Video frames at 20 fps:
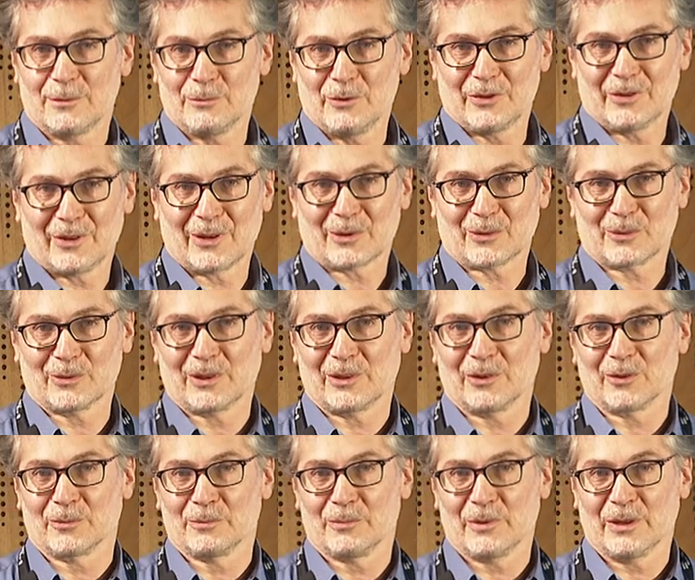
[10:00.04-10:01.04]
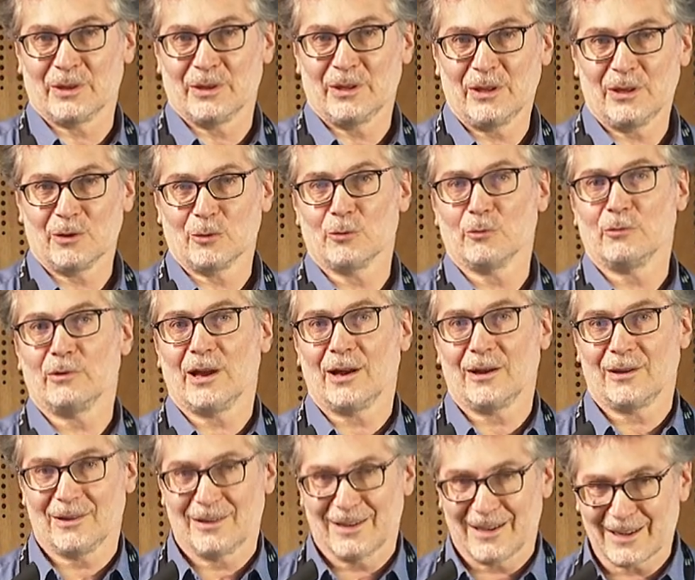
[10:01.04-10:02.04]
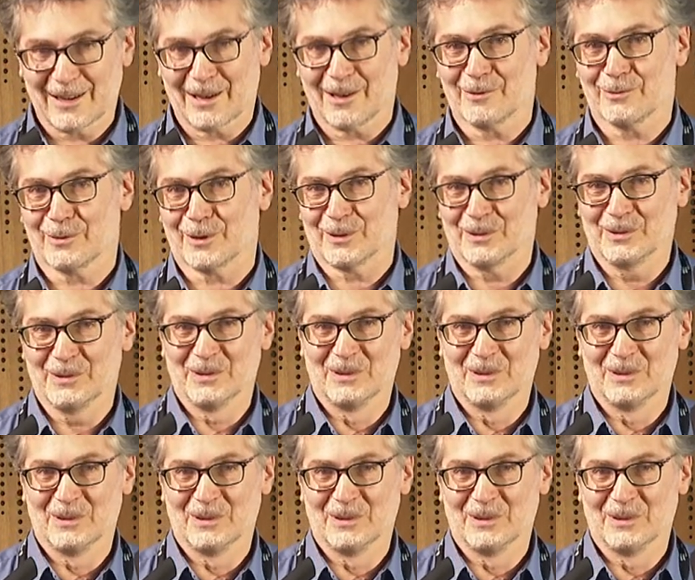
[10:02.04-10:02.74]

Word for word: la misère qu'on a dans le pays, on va l'aggraver.